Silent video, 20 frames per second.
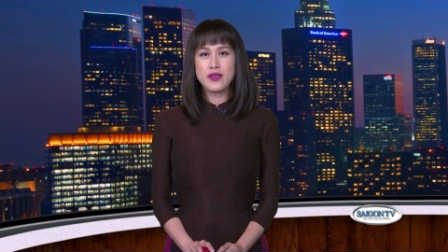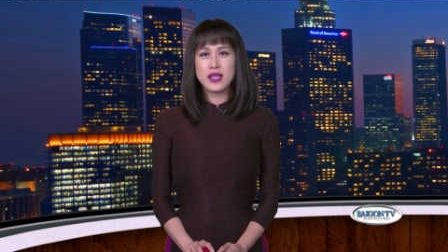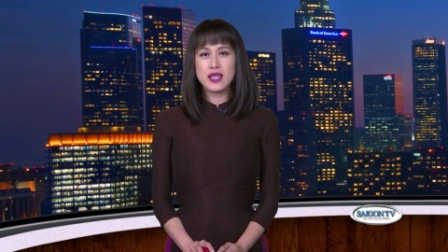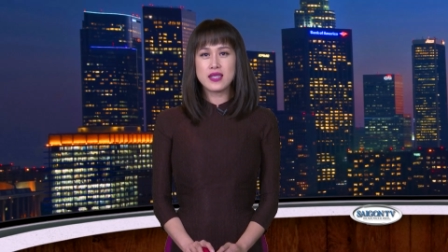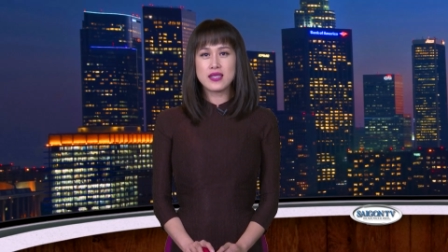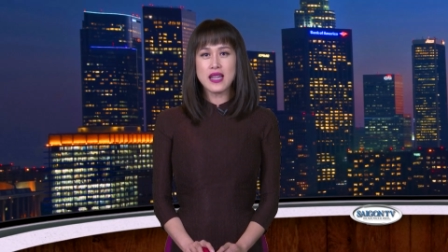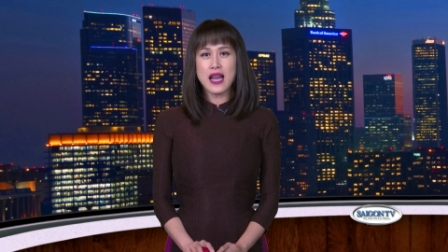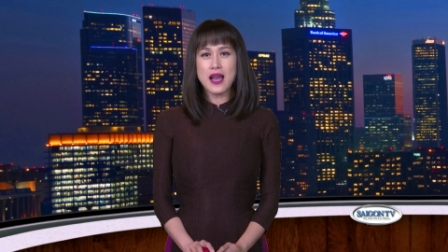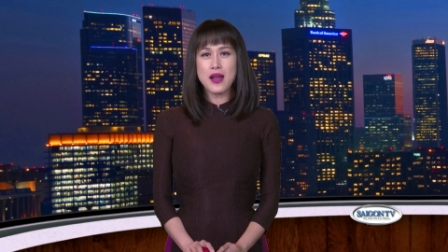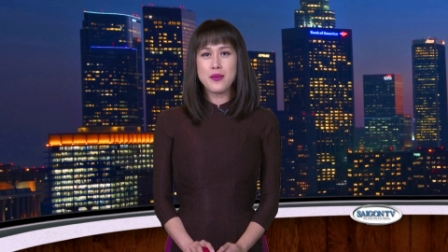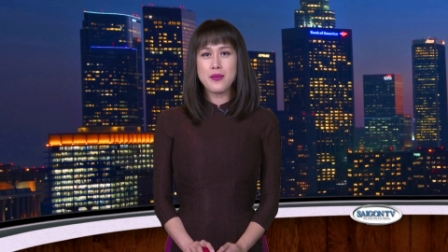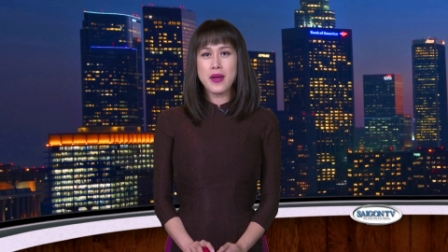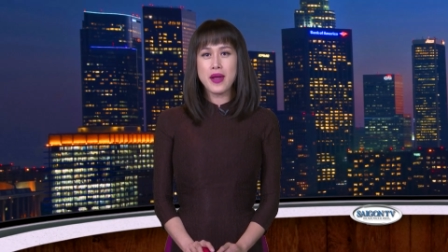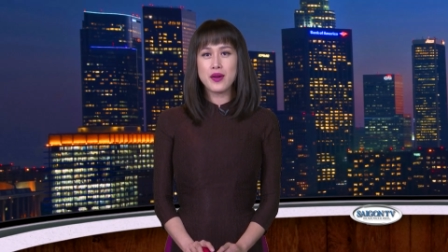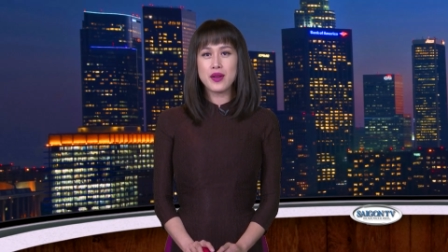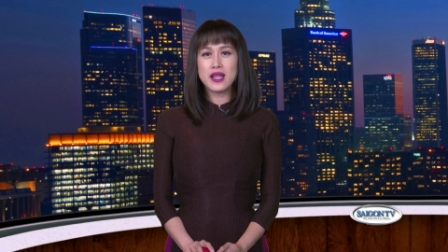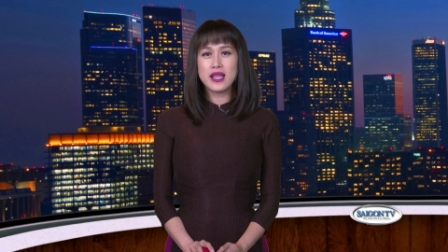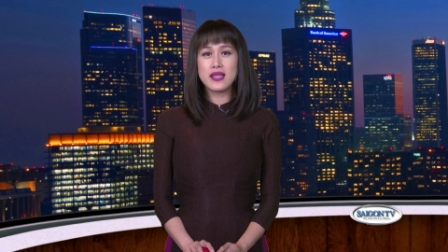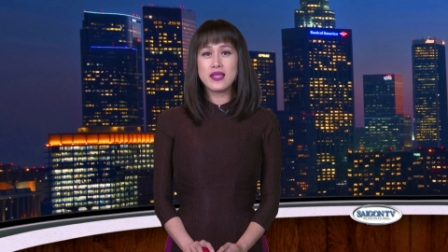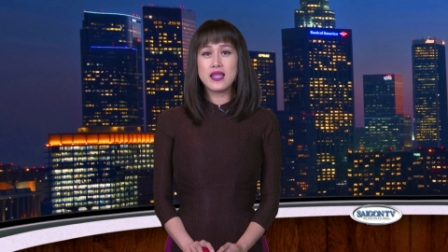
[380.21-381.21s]
việc tại
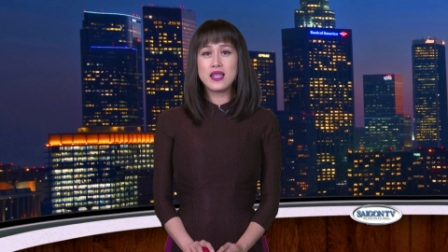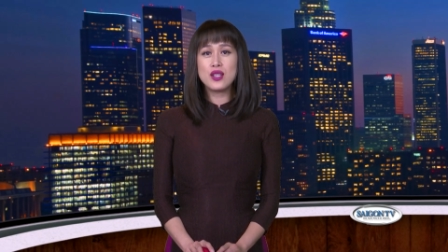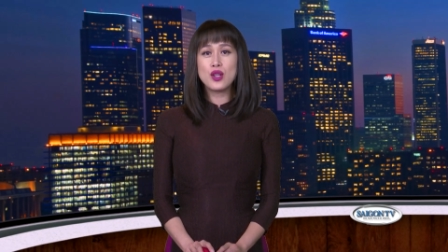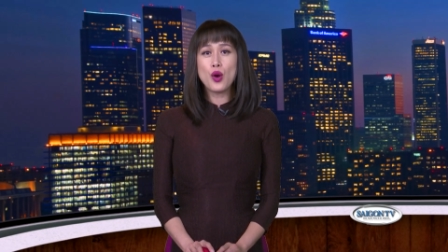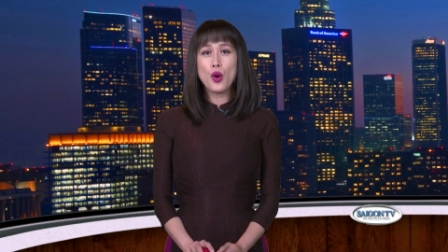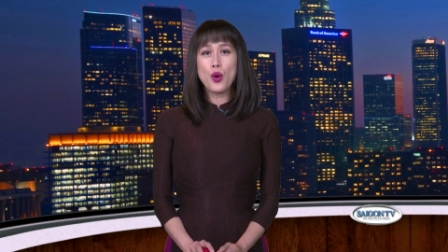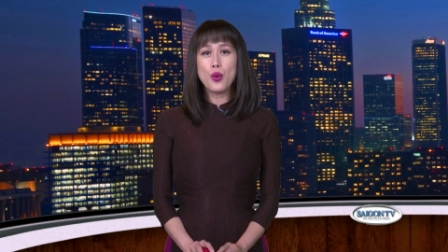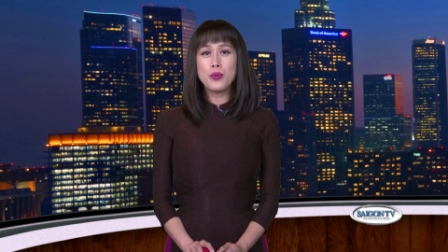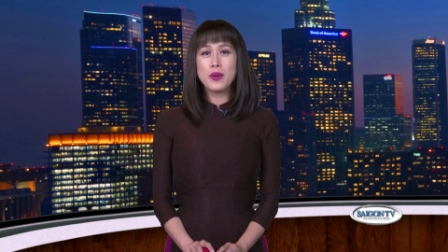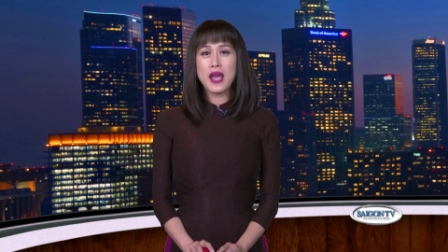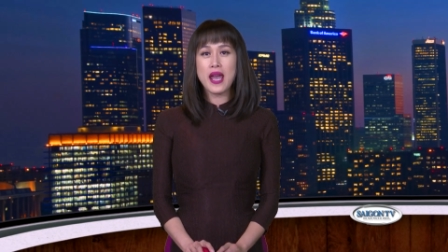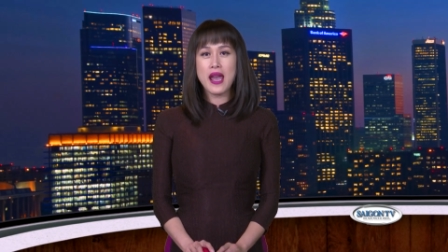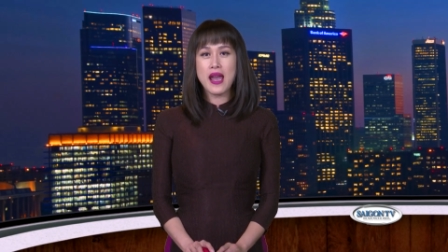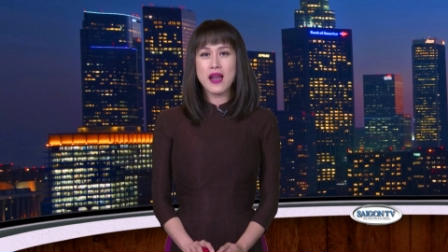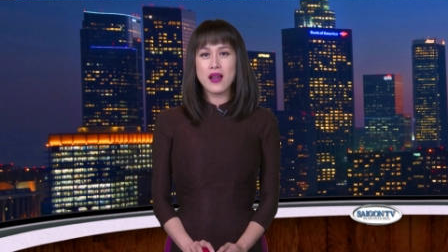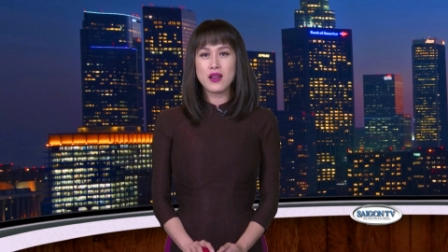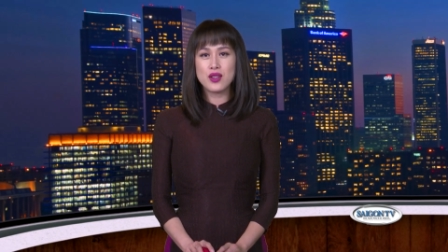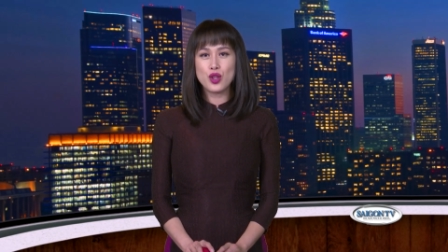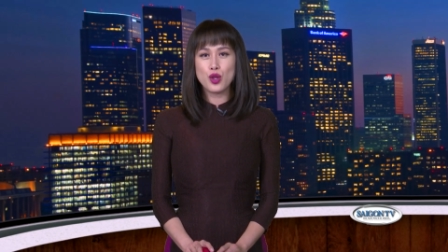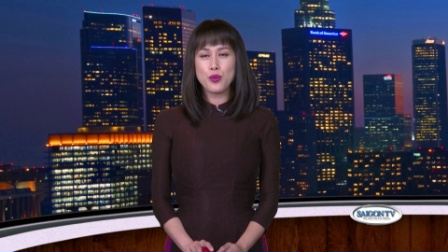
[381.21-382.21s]
American In Home
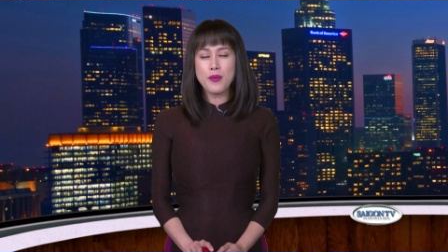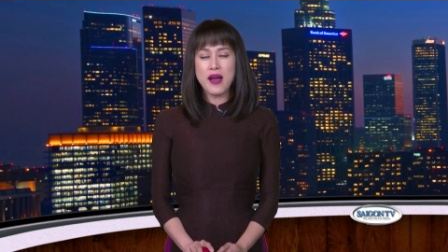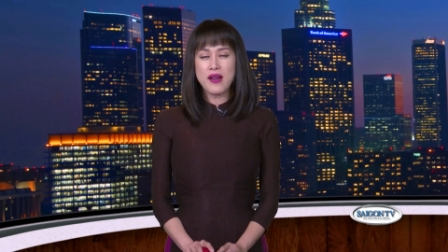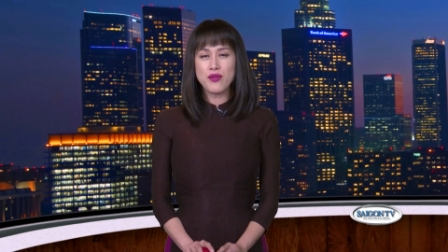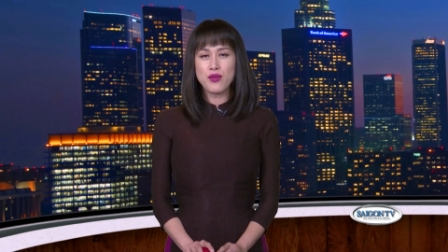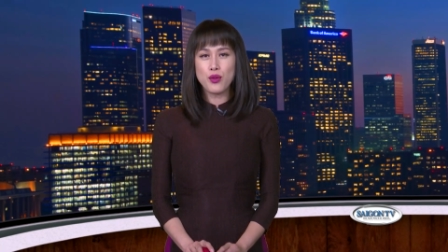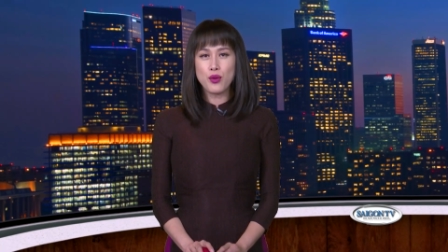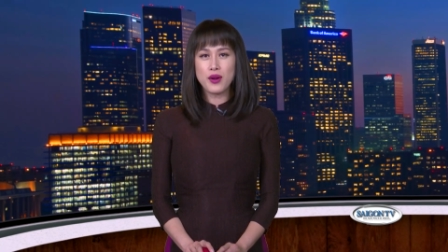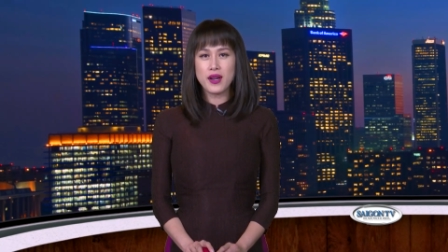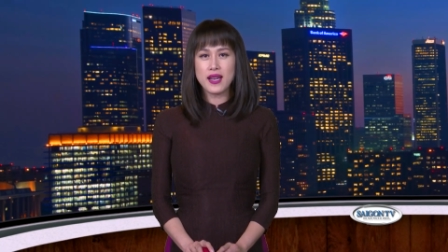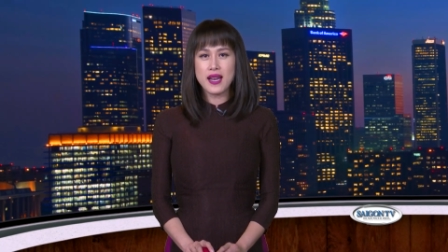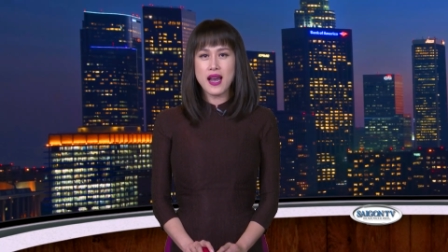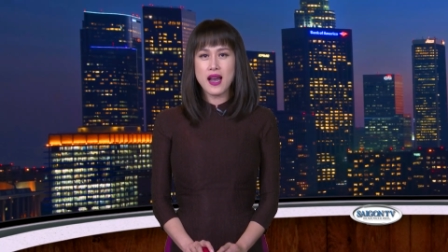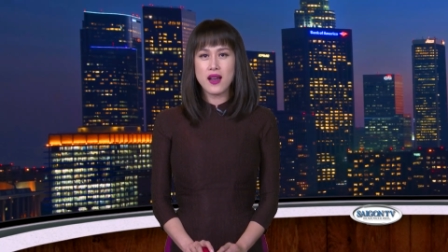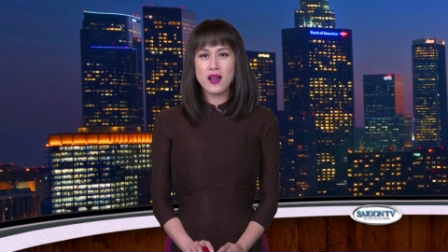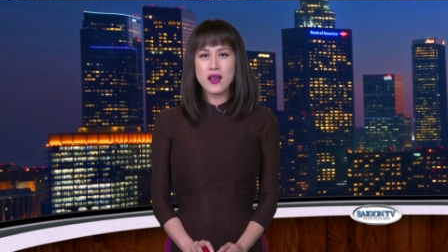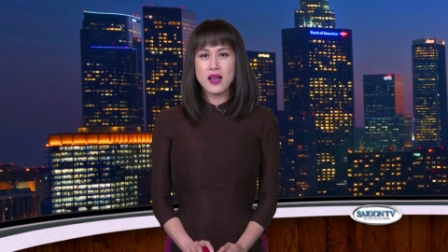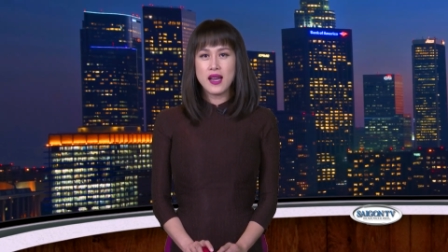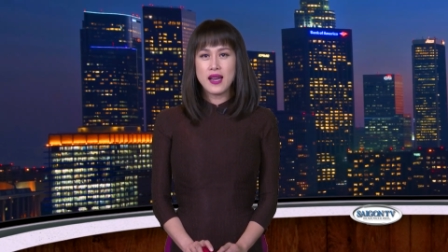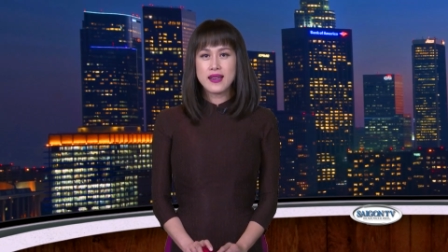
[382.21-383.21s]
Care ở tiểu bang Florida,